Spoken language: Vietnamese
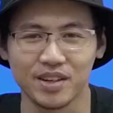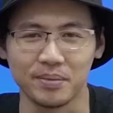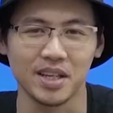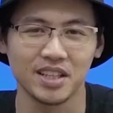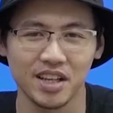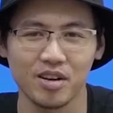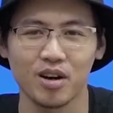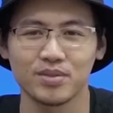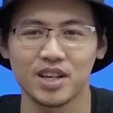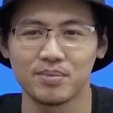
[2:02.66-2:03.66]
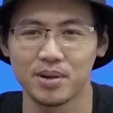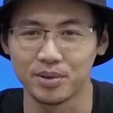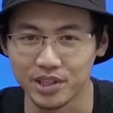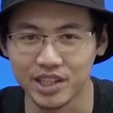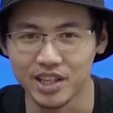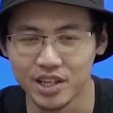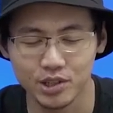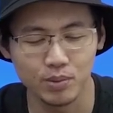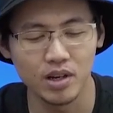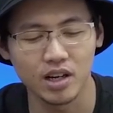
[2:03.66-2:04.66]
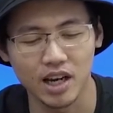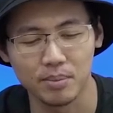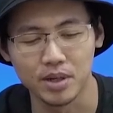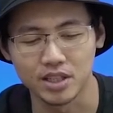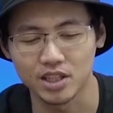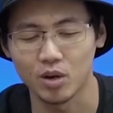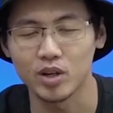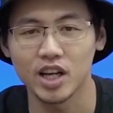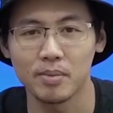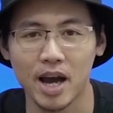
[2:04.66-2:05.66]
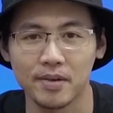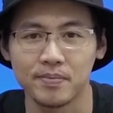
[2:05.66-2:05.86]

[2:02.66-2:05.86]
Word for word: phẩm Intel Optane Memory, dung lượng là 16 GB.